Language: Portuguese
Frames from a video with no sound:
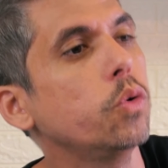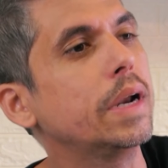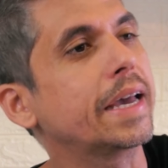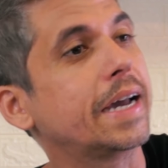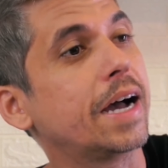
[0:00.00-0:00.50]
O
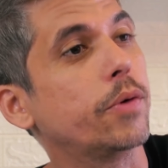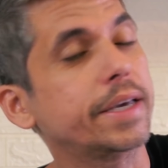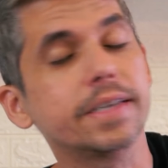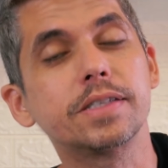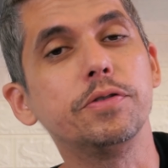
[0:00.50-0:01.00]
legal é
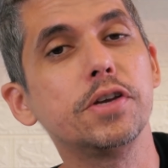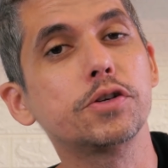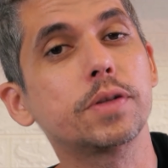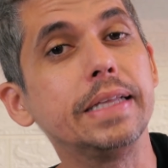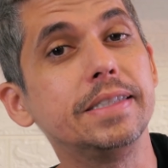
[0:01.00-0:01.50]
que esse
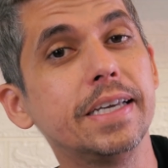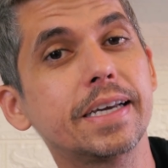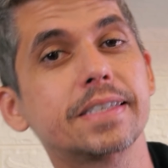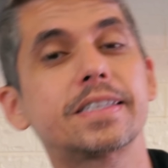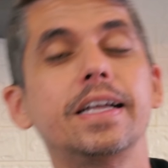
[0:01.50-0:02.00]
vídeo tem
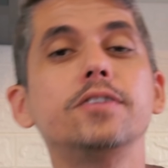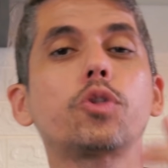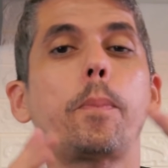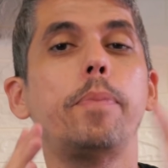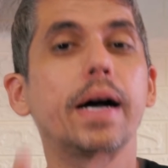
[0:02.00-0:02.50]
dicas
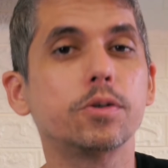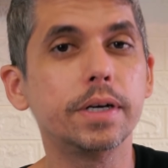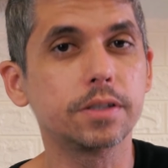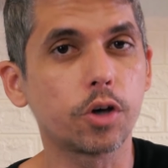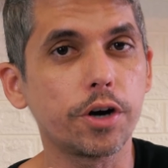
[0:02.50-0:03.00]
tanto para o
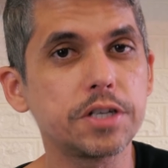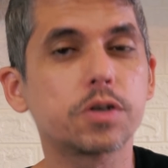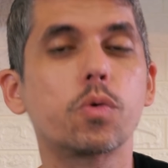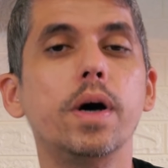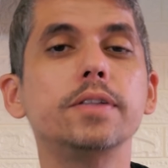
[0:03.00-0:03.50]
Android
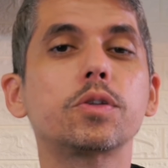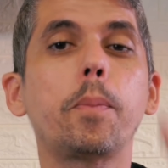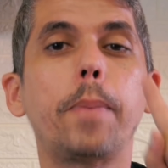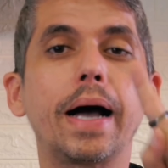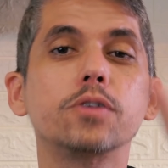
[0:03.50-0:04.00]
quanto
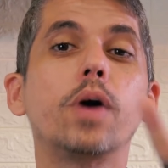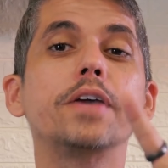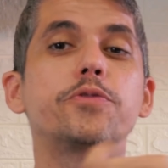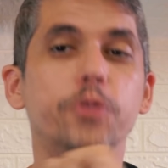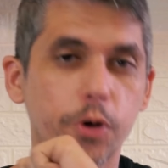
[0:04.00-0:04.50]
para o
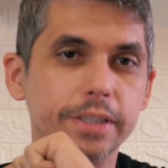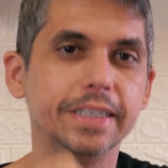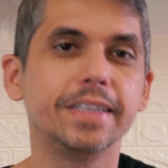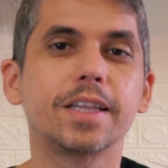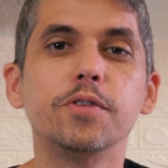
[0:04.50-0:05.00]

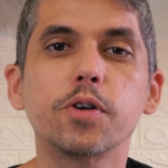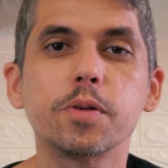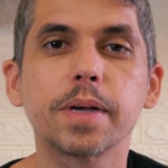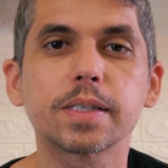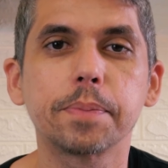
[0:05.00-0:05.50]
iPhone. Então vou
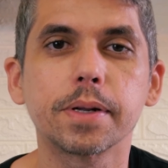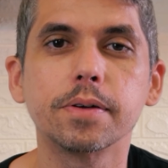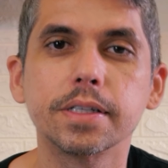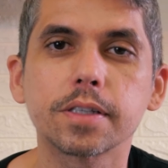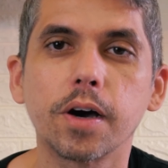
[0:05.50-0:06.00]
começar pelo
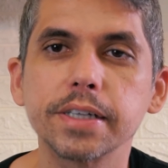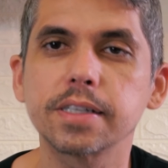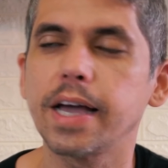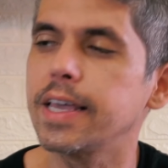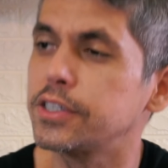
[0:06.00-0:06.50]
Android,
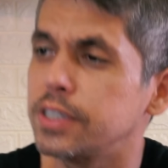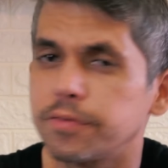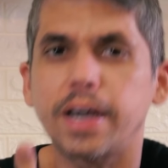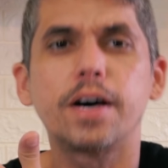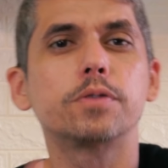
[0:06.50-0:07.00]
daí a gente
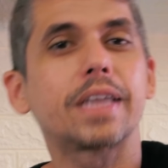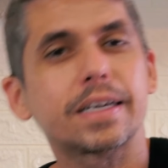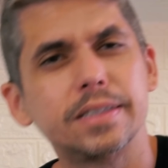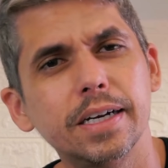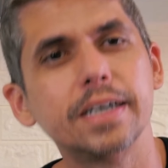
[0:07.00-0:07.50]
vai
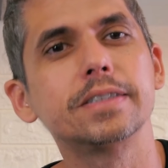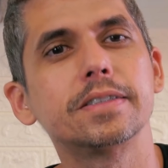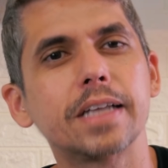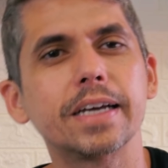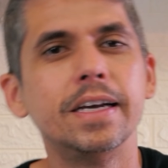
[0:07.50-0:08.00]
alternando,
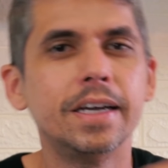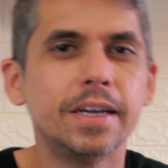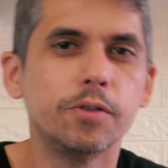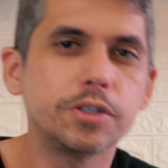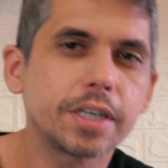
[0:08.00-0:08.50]
né?
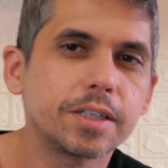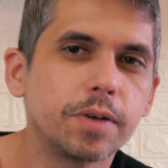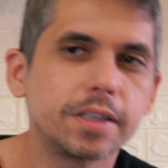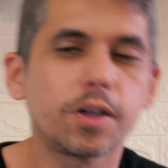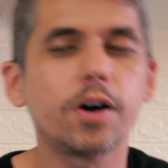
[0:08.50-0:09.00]
Uma dica no
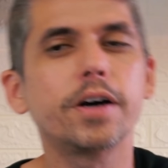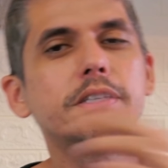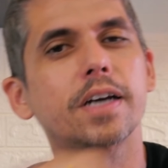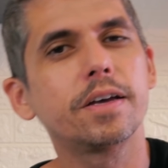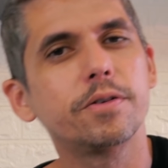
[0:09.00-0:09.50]

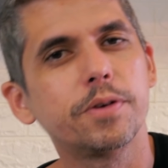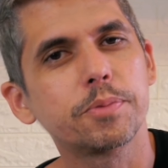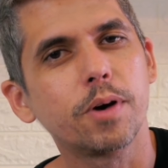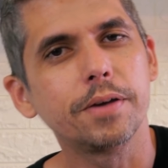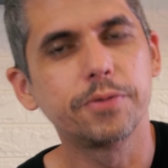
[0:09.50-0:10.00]
Android, aí eu vou
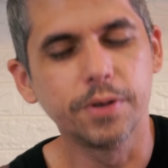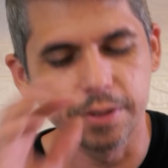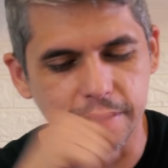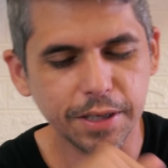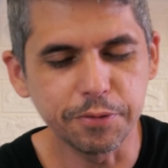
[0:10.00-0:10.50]
pro
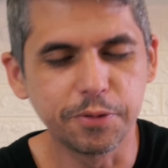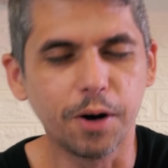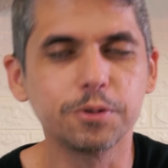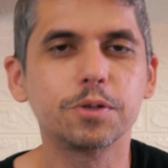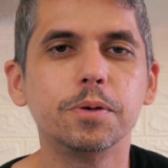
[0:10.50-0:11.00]
iPhone e
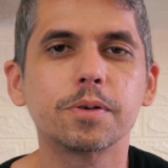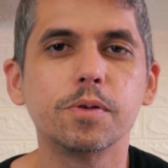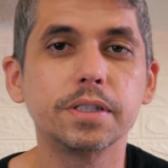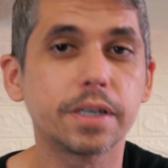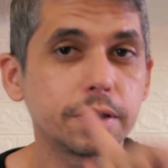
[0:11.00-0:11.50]
volto
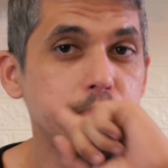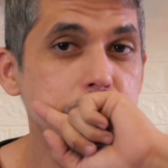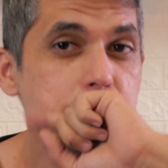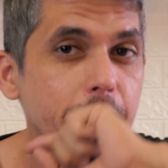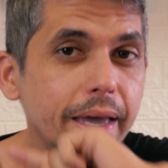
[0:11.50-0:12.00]
com dica
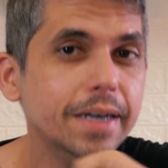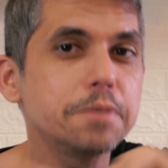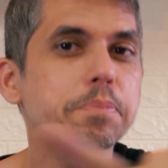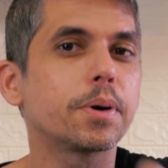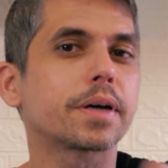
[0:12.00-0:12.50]
mega
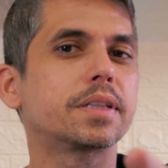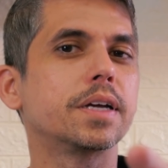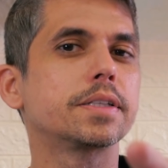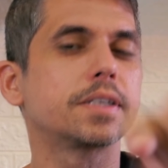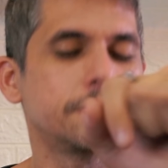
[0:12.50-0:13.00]

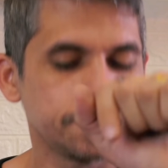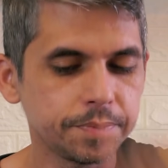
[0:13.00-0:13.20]
importante